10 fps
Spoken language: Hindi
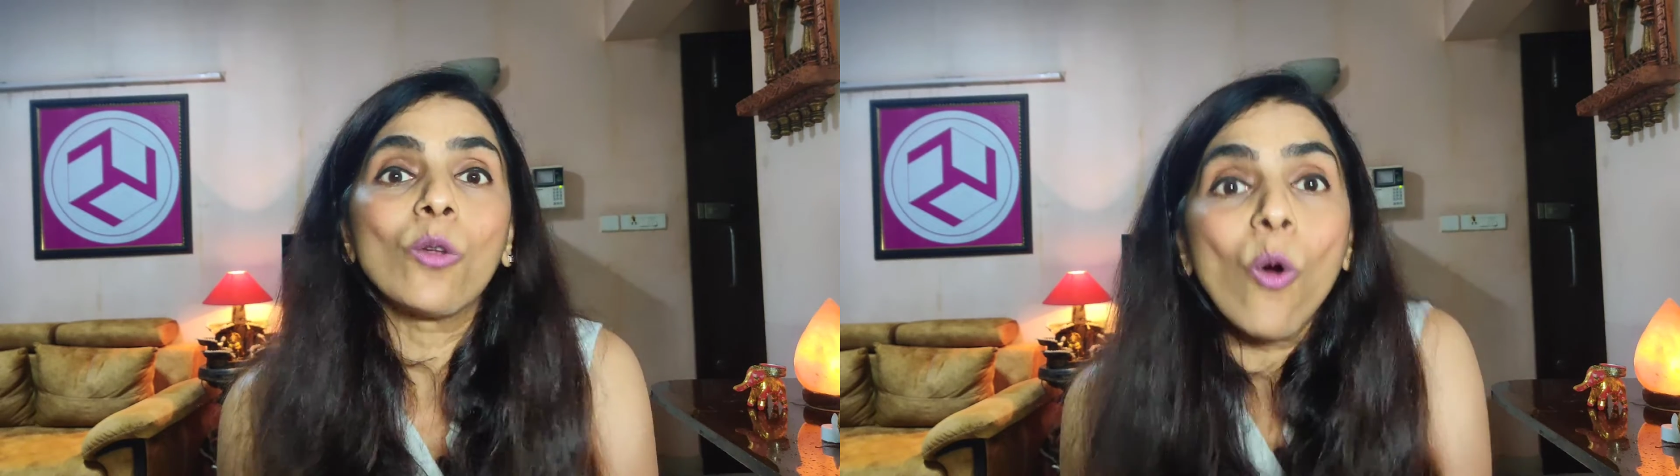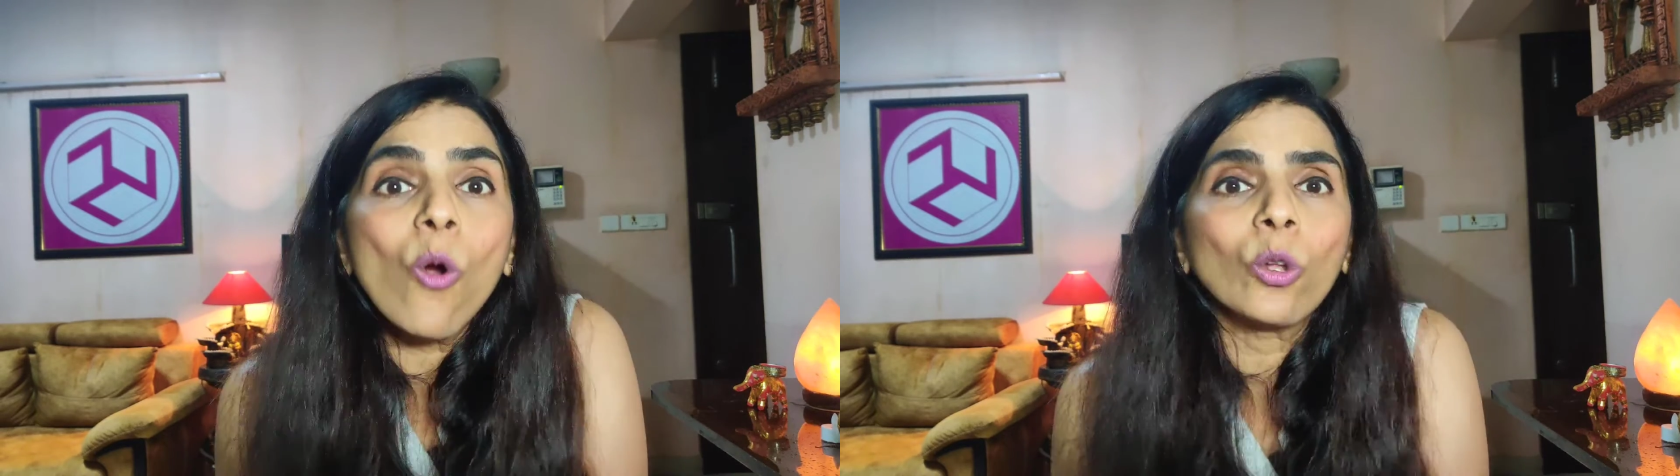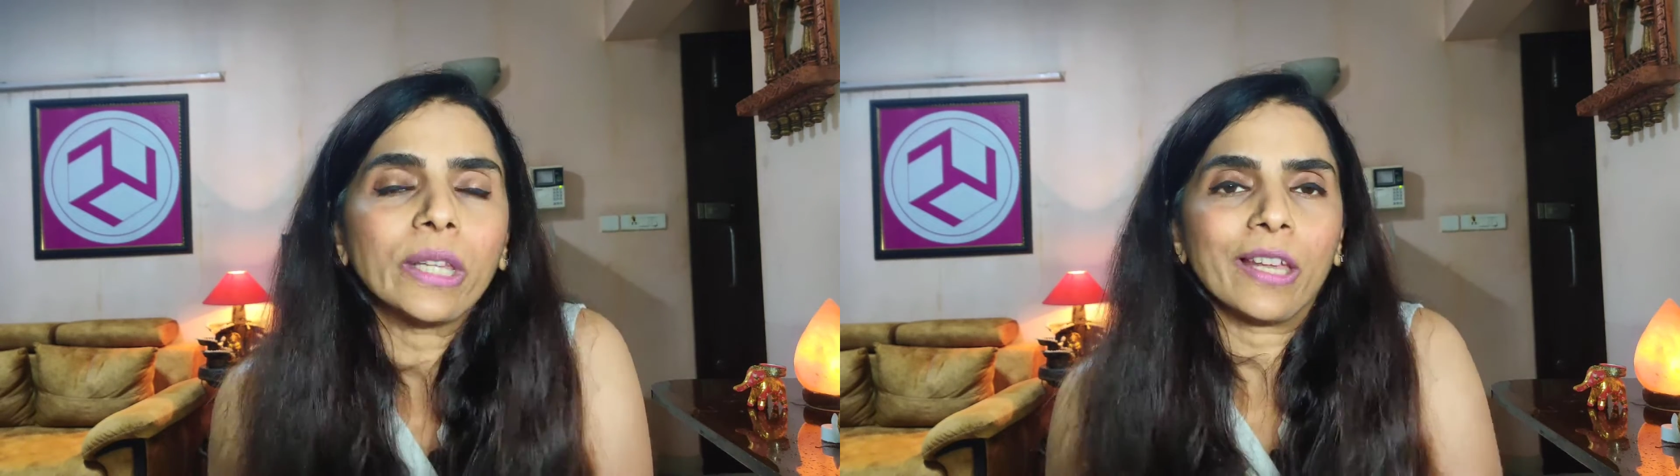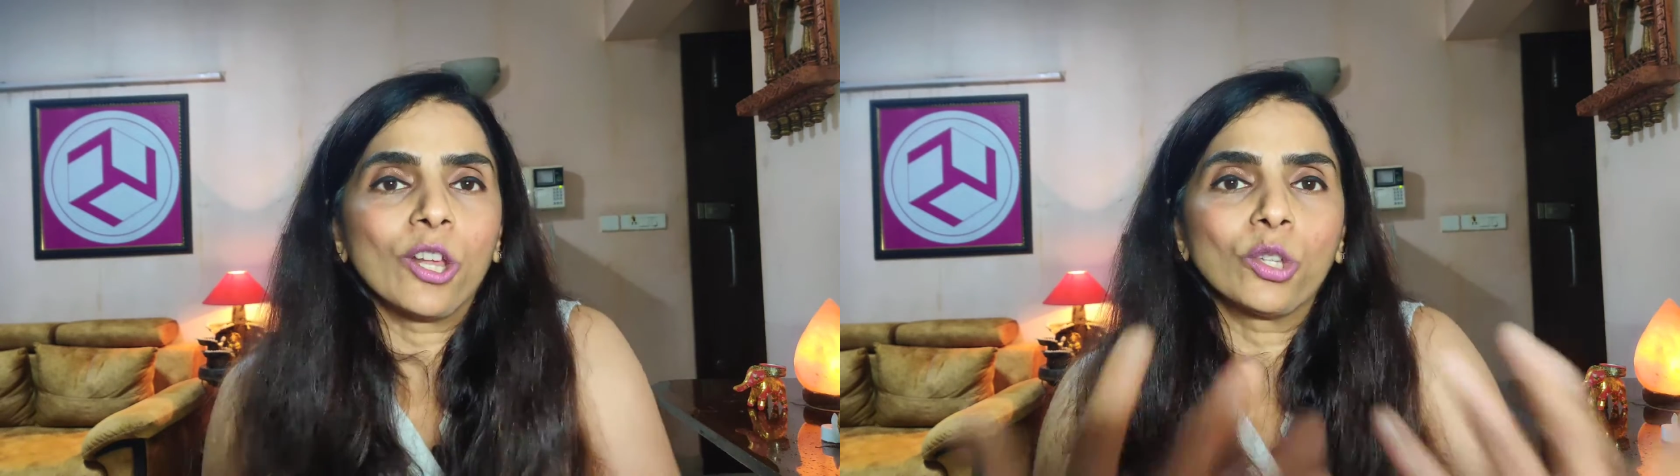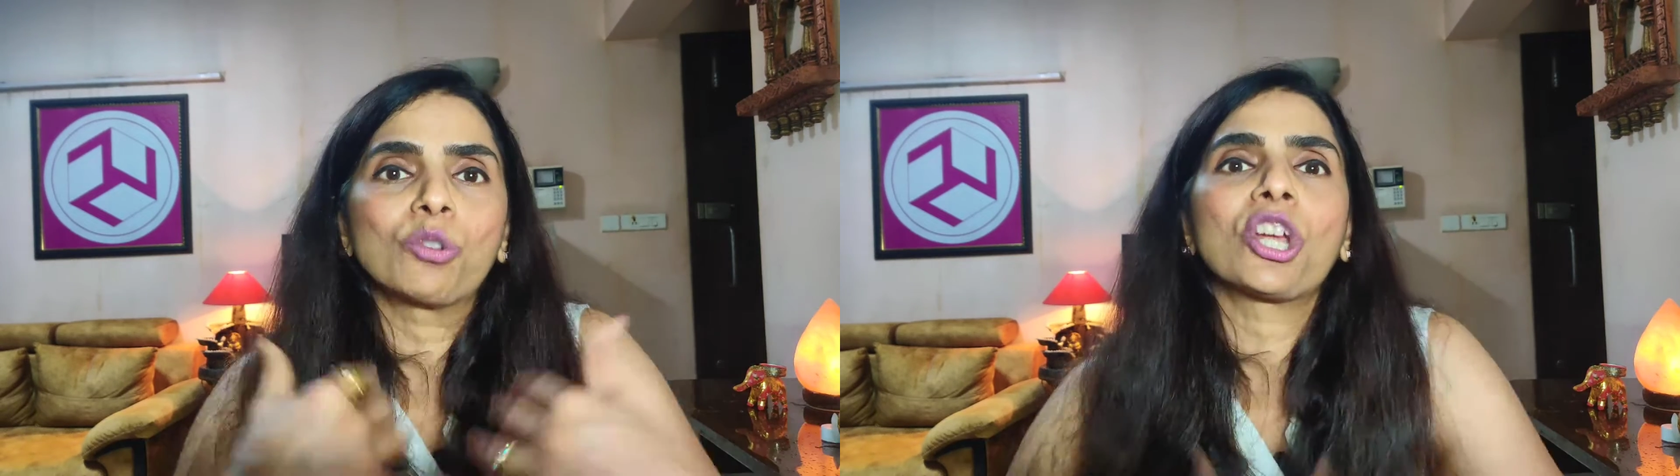लोग होते हैं
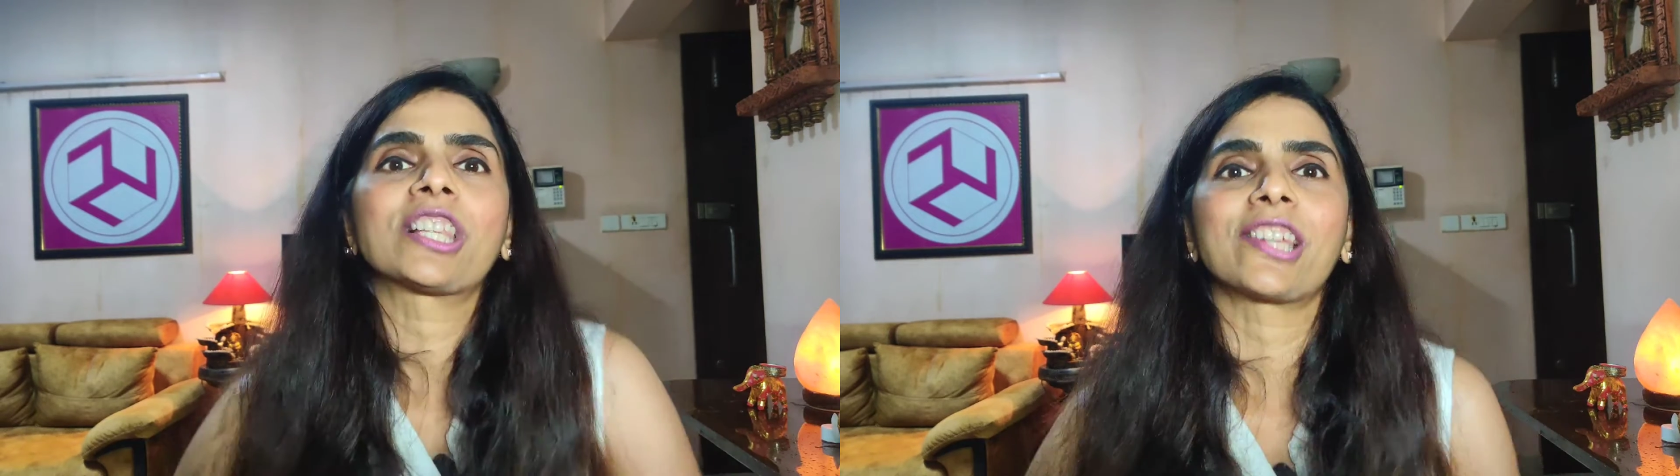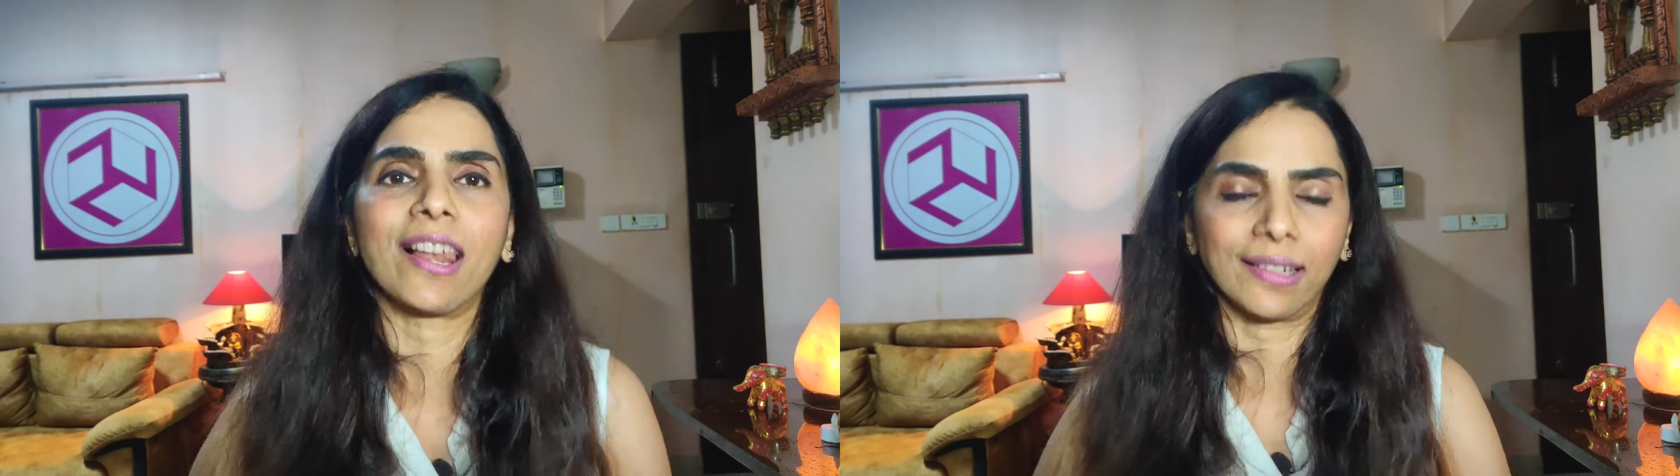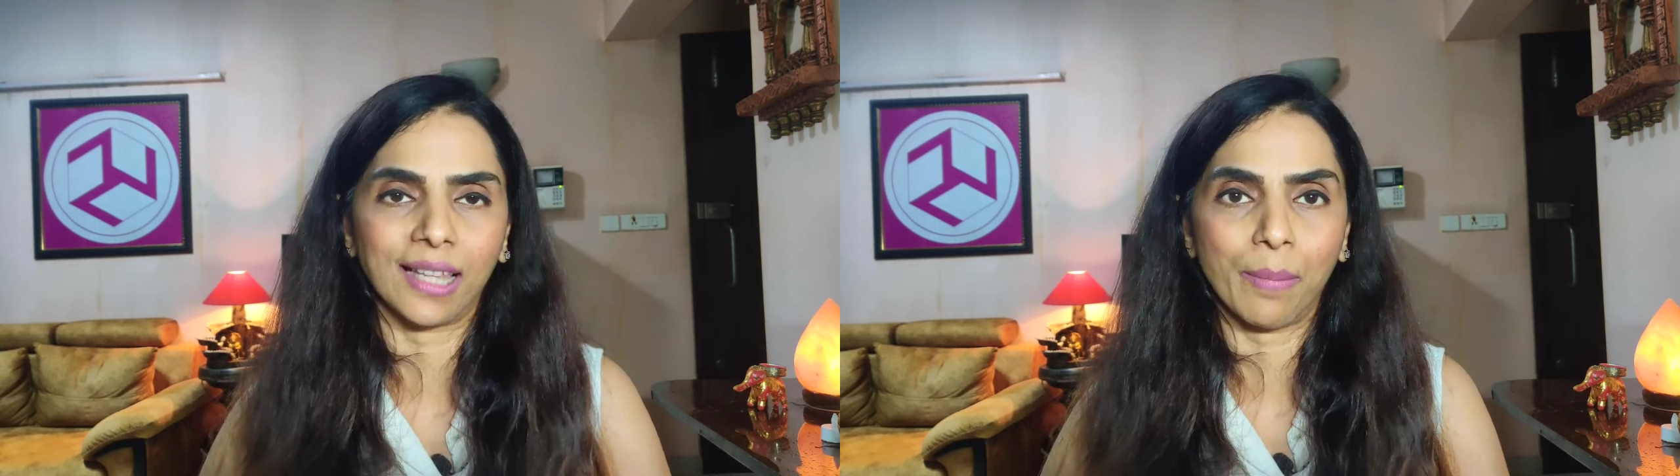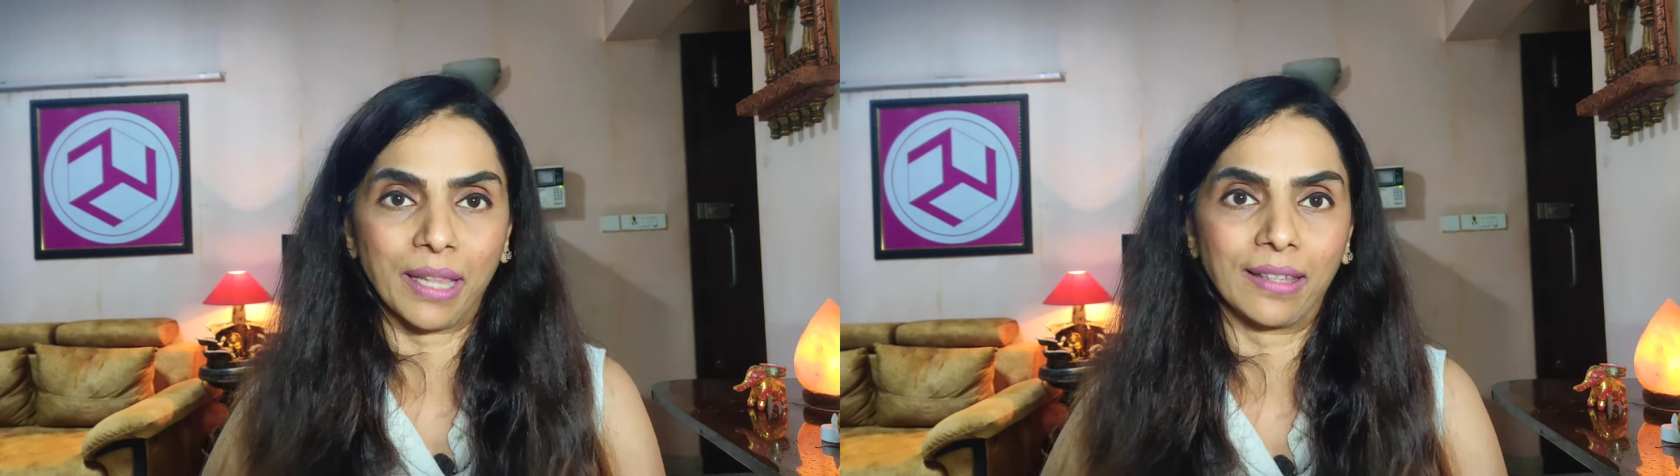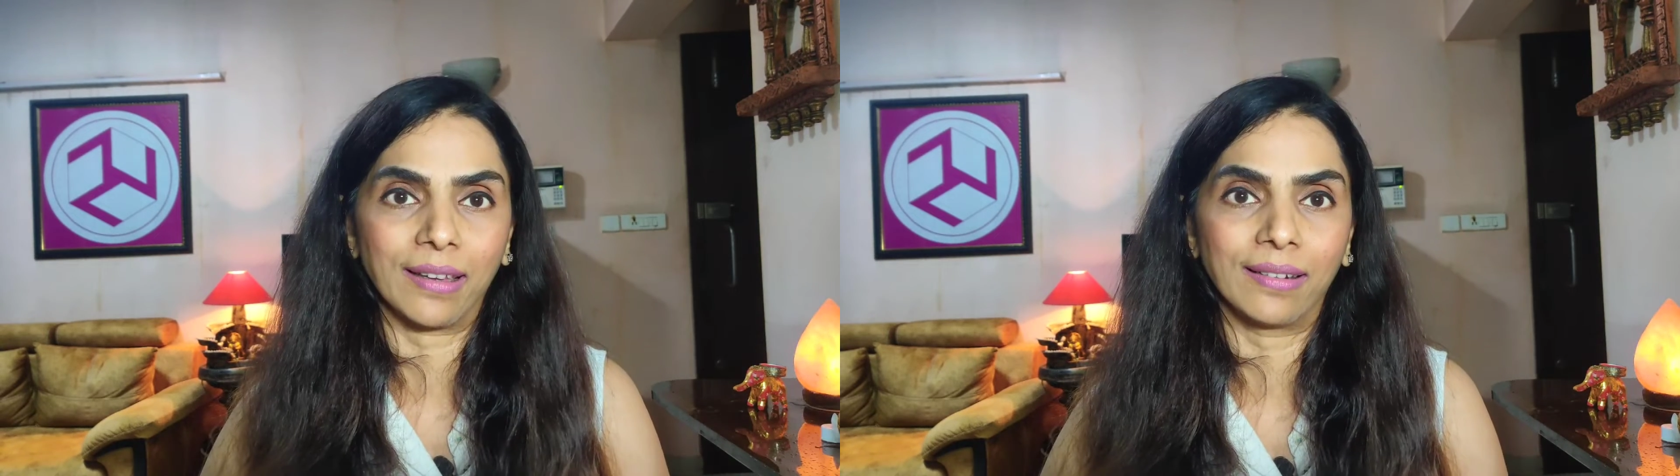ना तो मुझे अच्छा लगता है
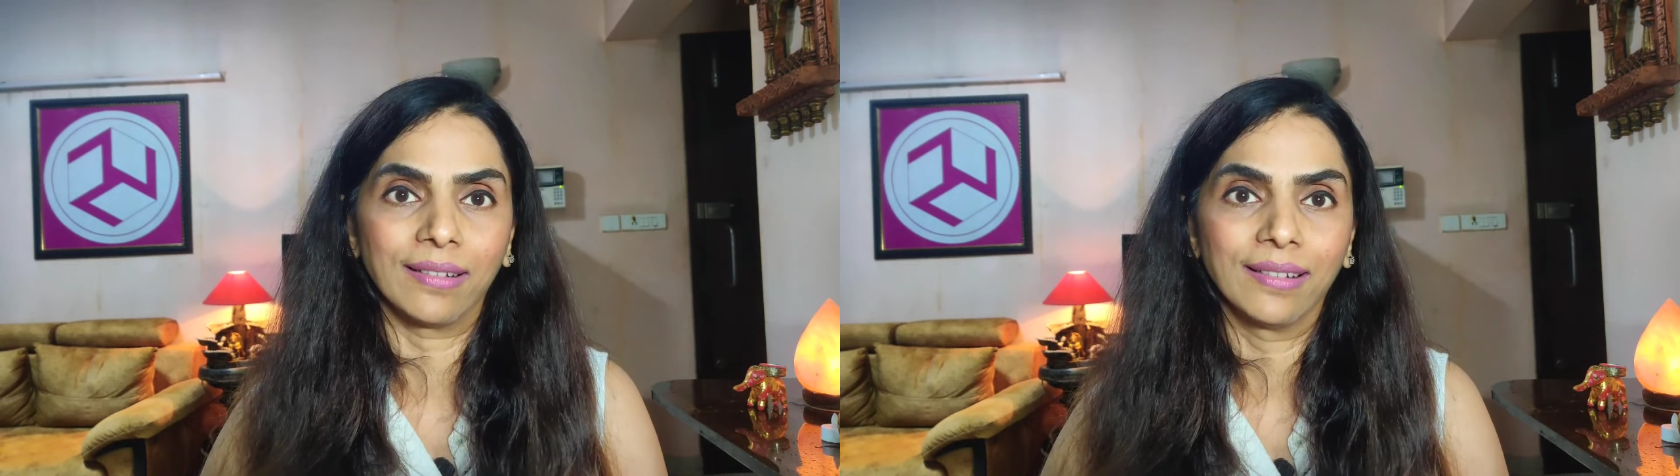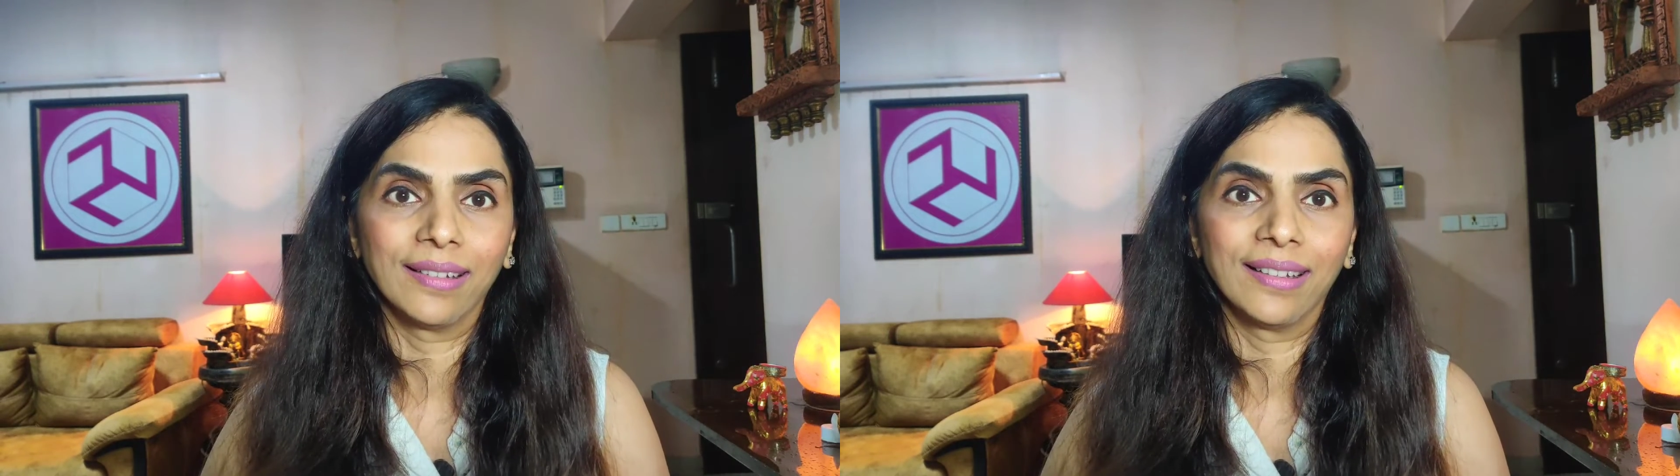बात करना